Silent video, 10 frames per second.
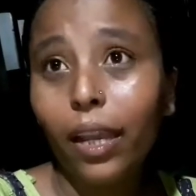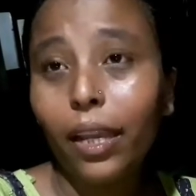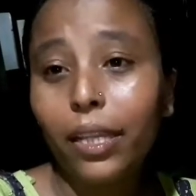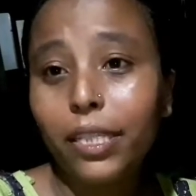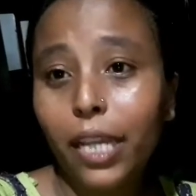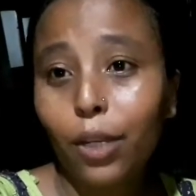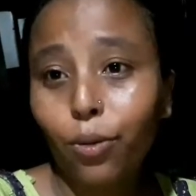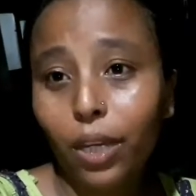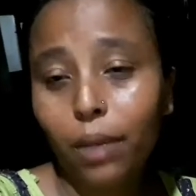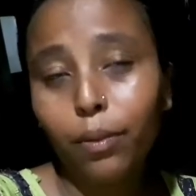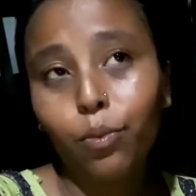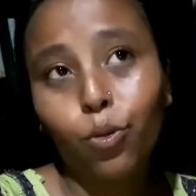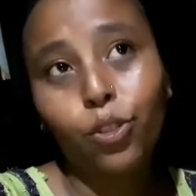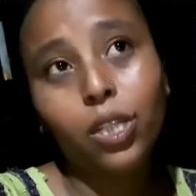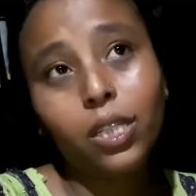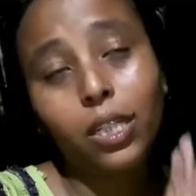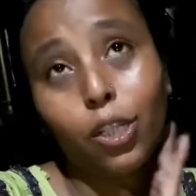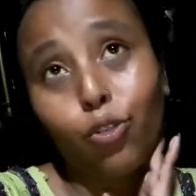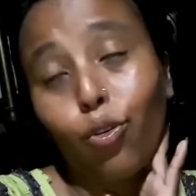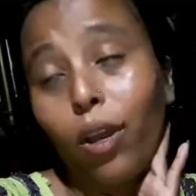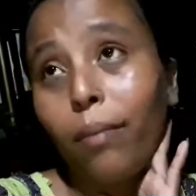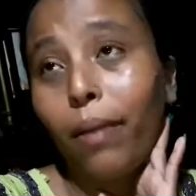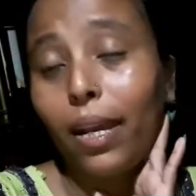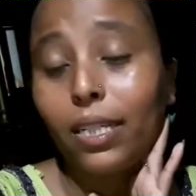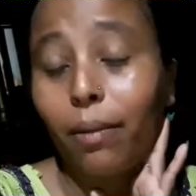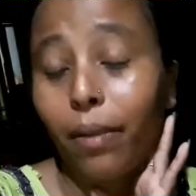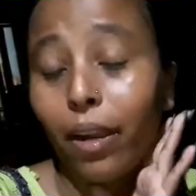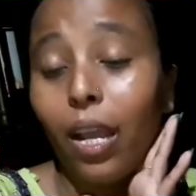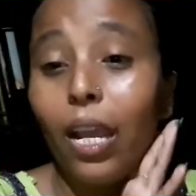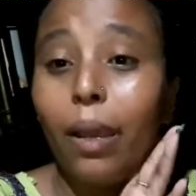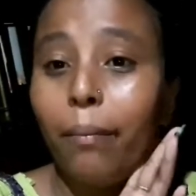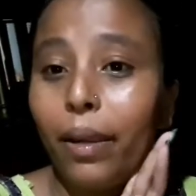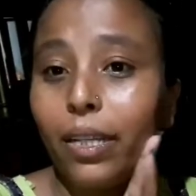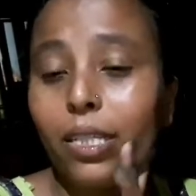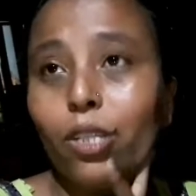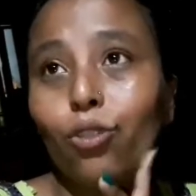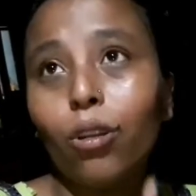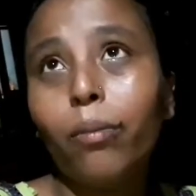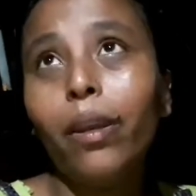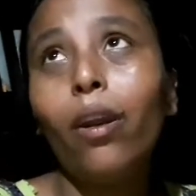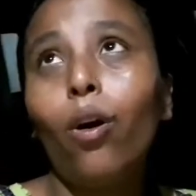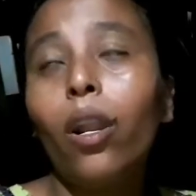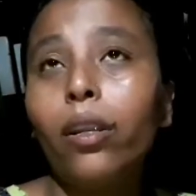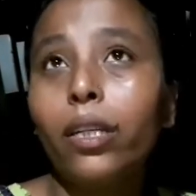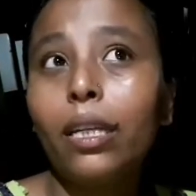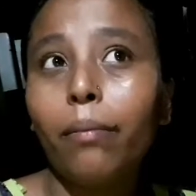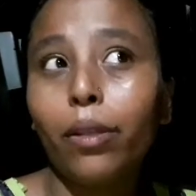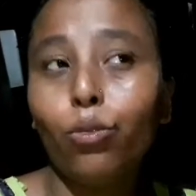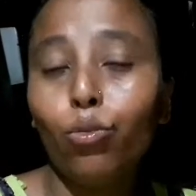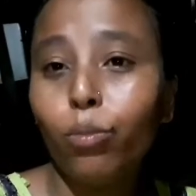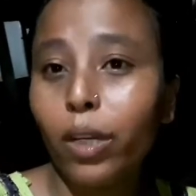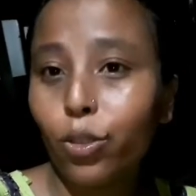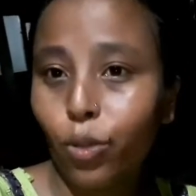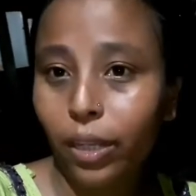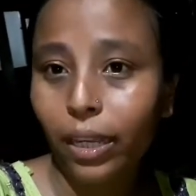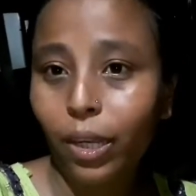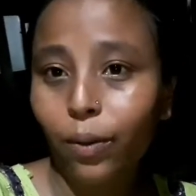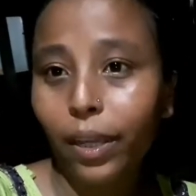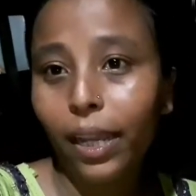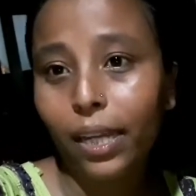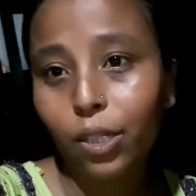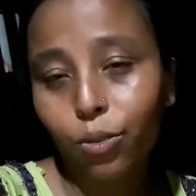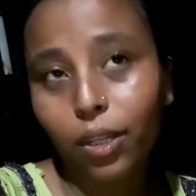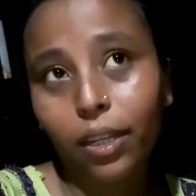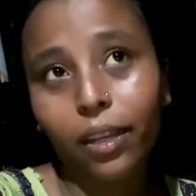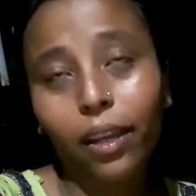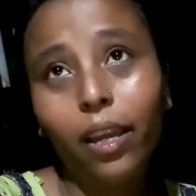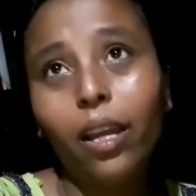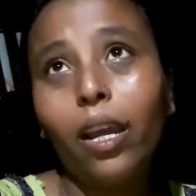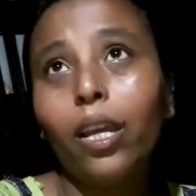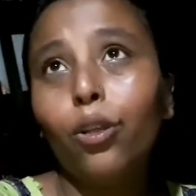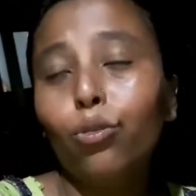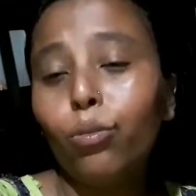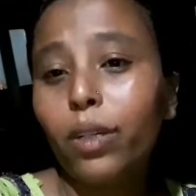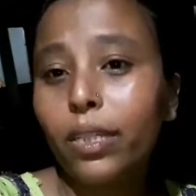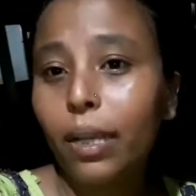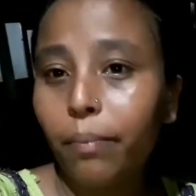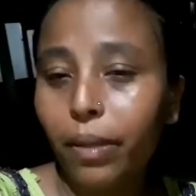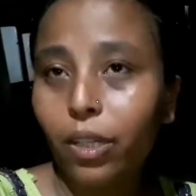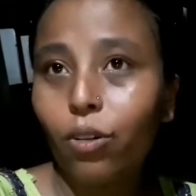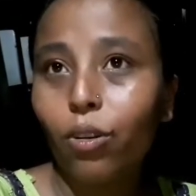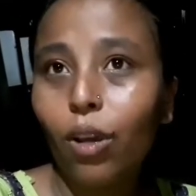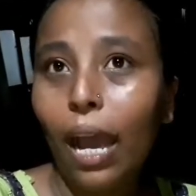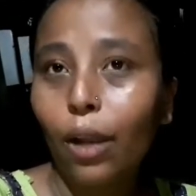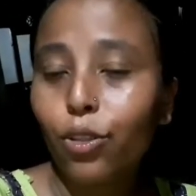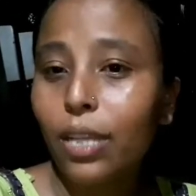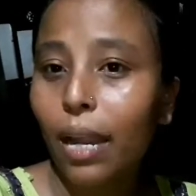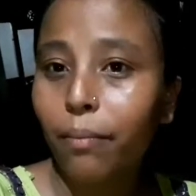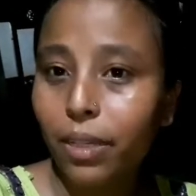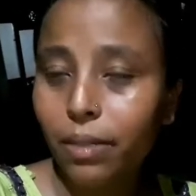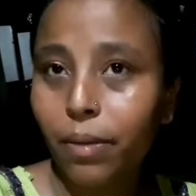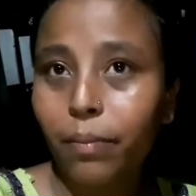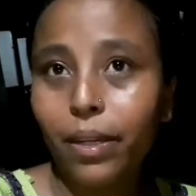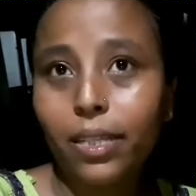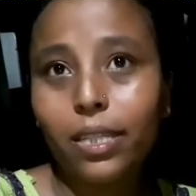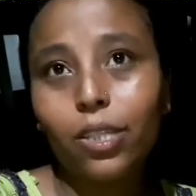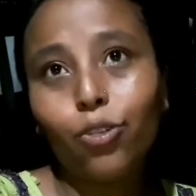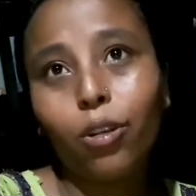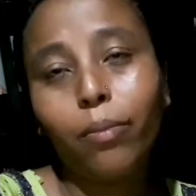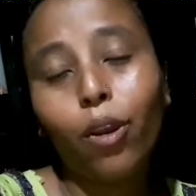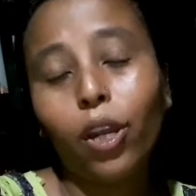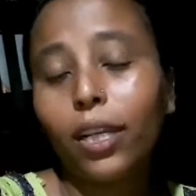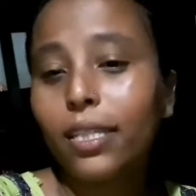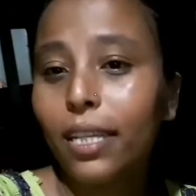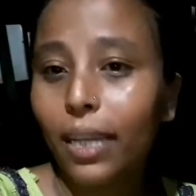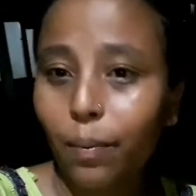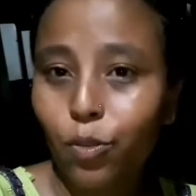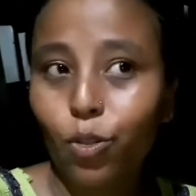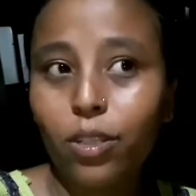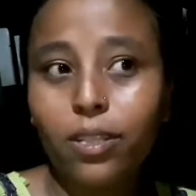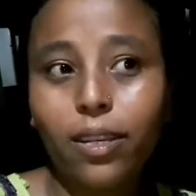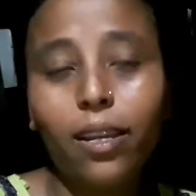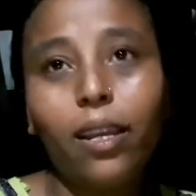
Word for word: এই যেই রোগে আমি ভুগছি সেটা ছয় মাস আমার মেডিসিন চলবে অলরেডি আমার দু মাস হয়ে গেল এই আঠেরো তারিখে দু মাস কমপ্লিট হলো আরও চার মাস আমার মেডিসিন চলবে অনেক চেক চলছে